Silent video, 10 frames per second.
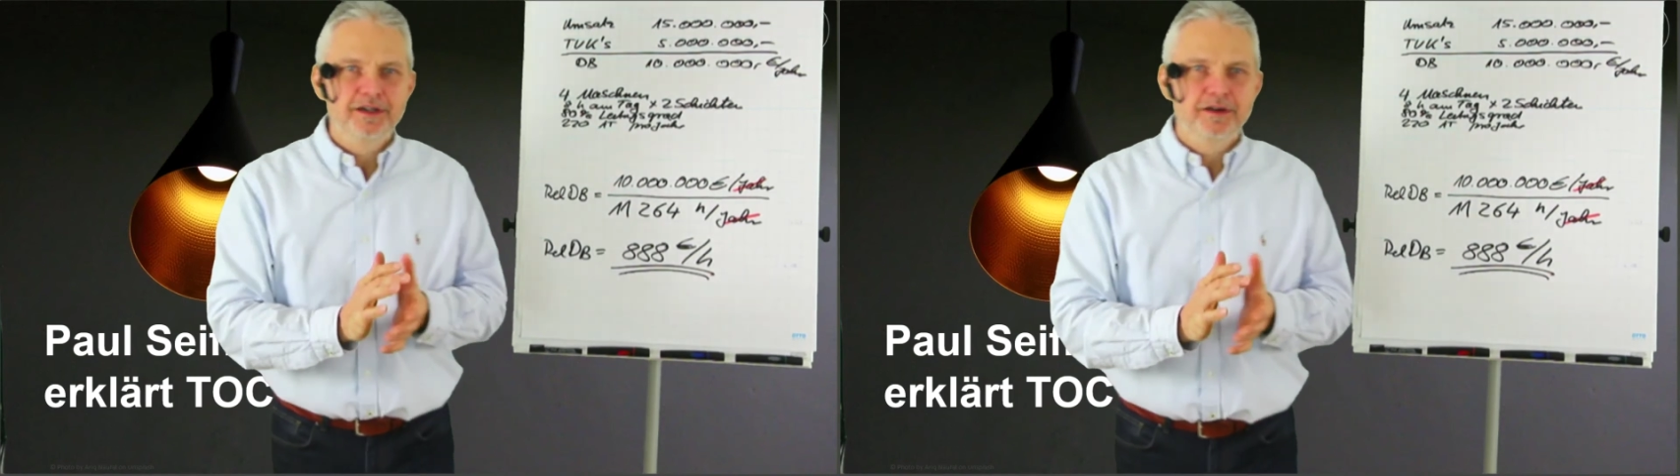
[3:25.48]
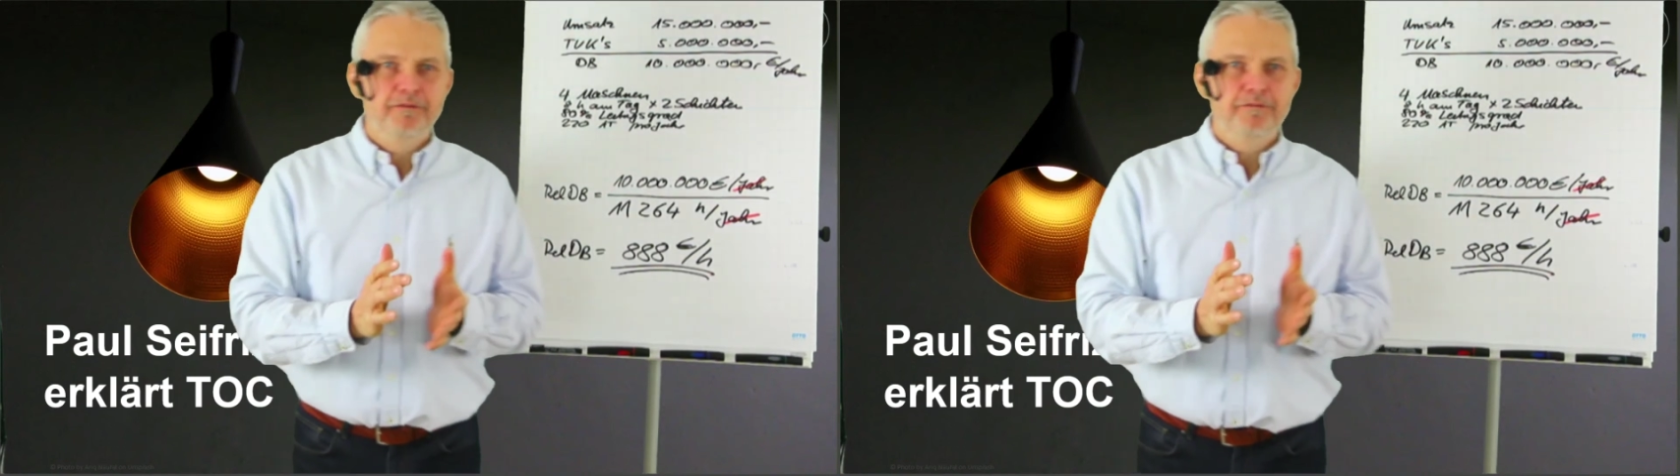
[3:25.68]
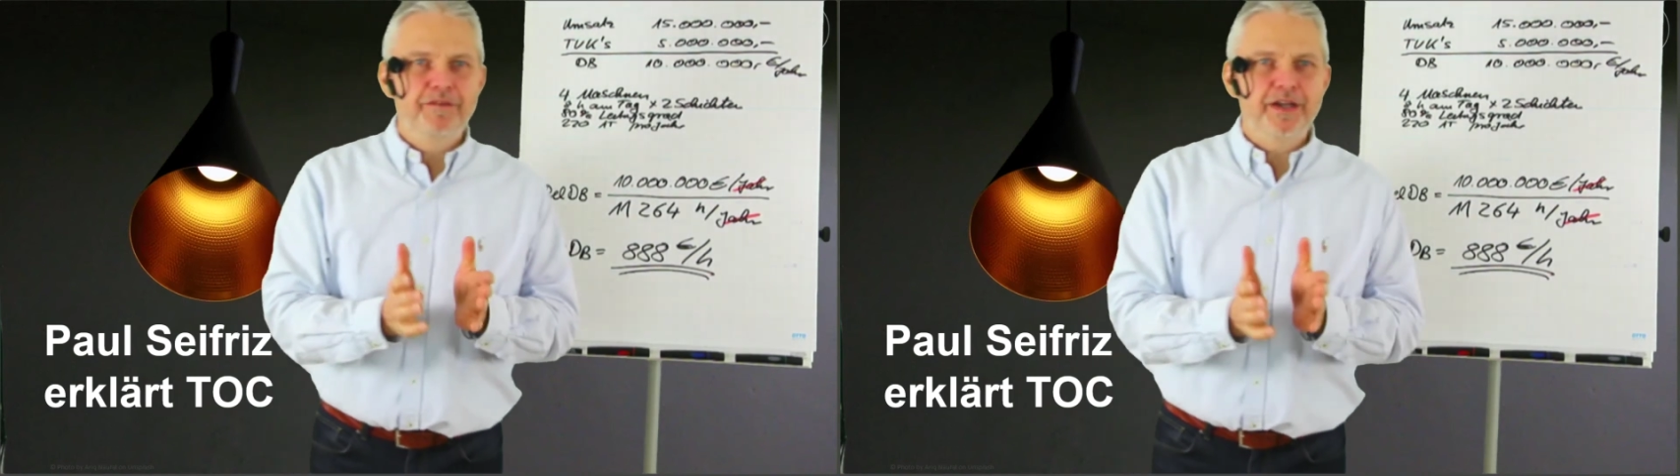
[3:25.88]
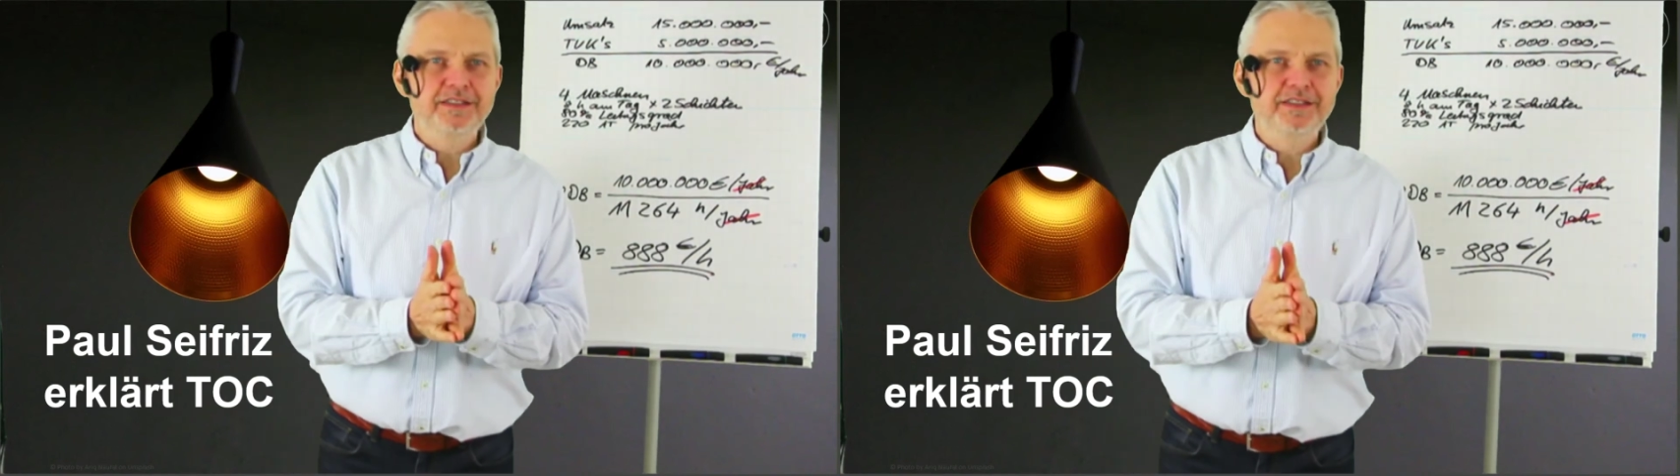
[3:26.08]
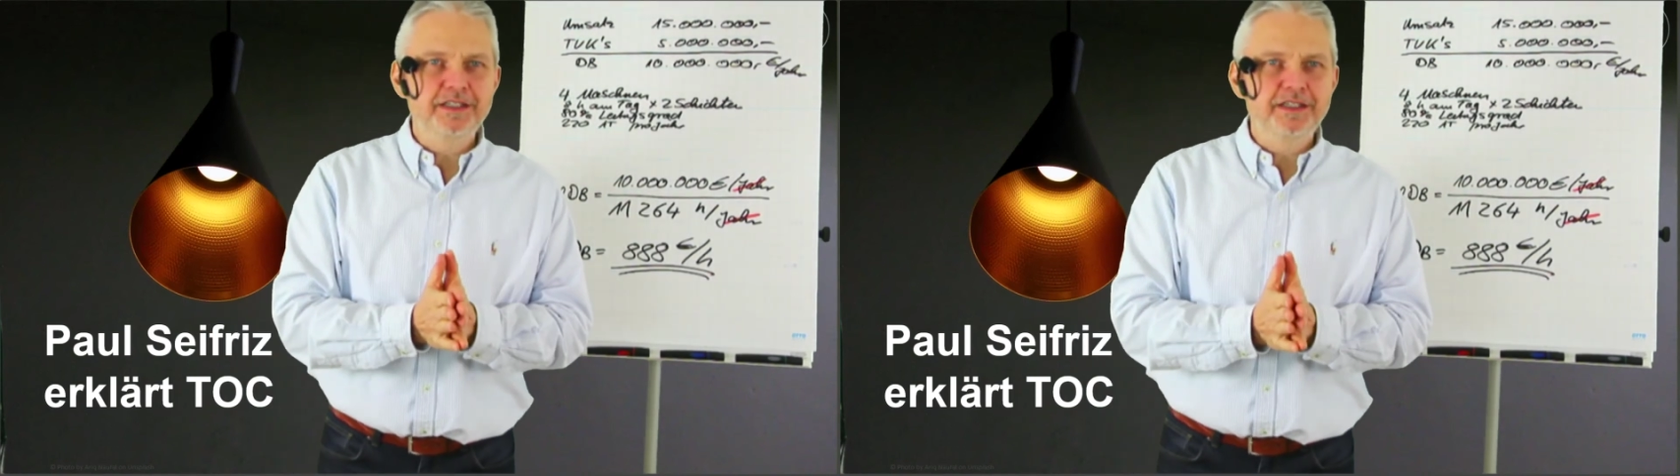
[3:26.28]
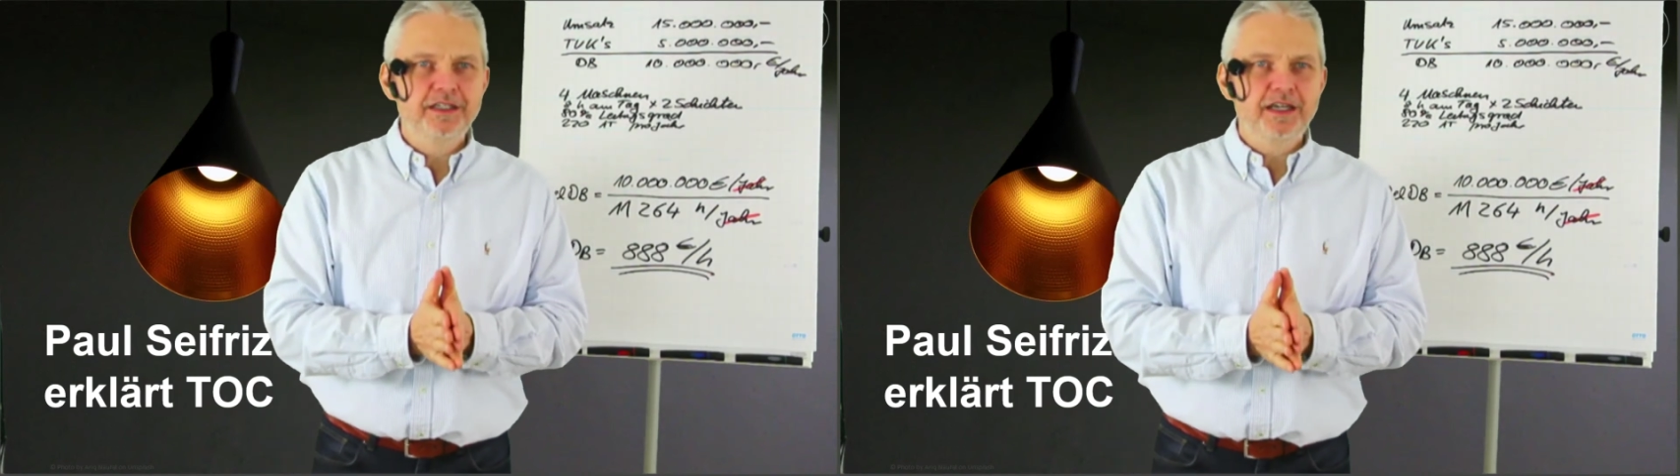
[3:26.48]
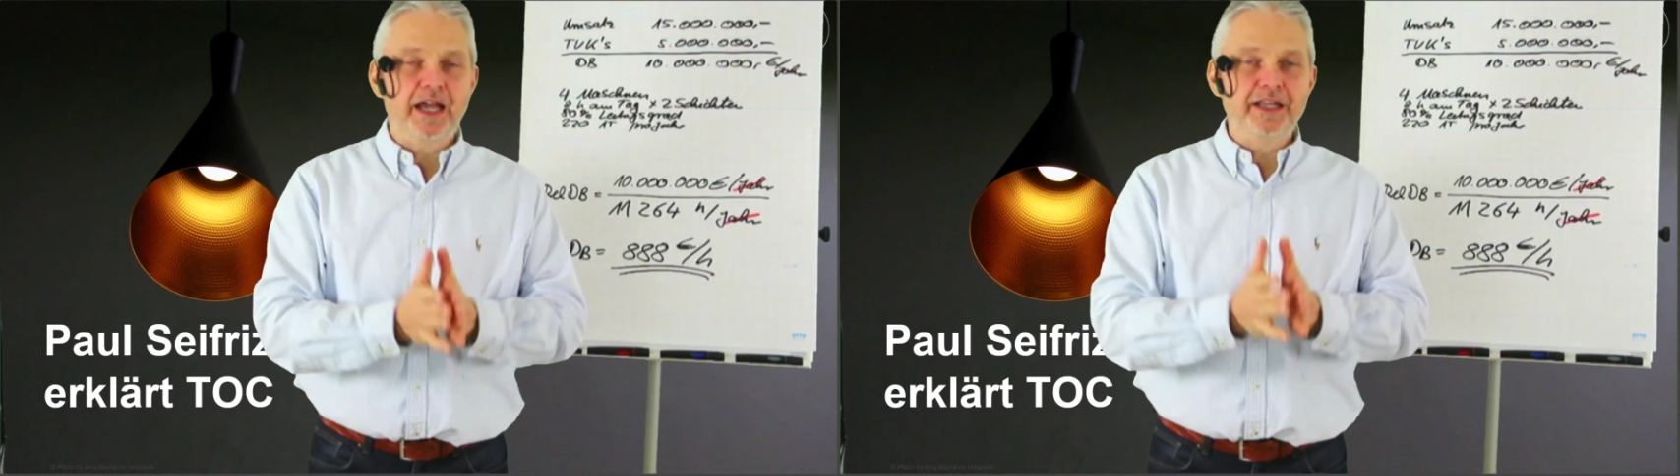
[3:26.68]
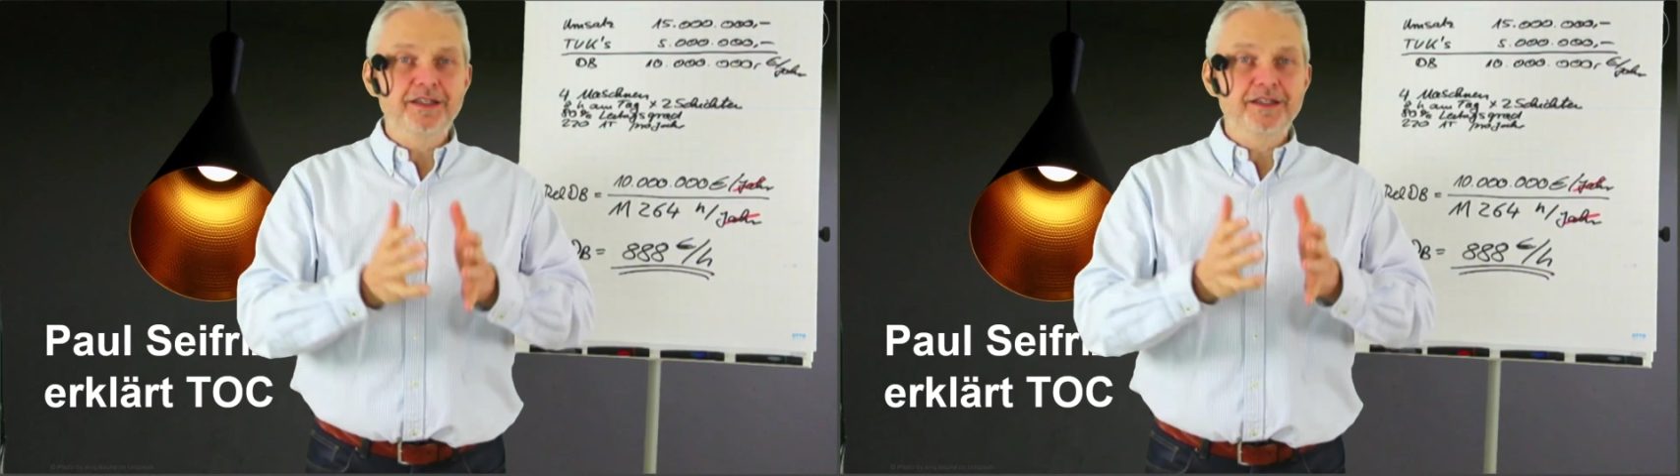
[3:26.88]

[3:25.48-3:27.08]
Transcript: wenn Sie einen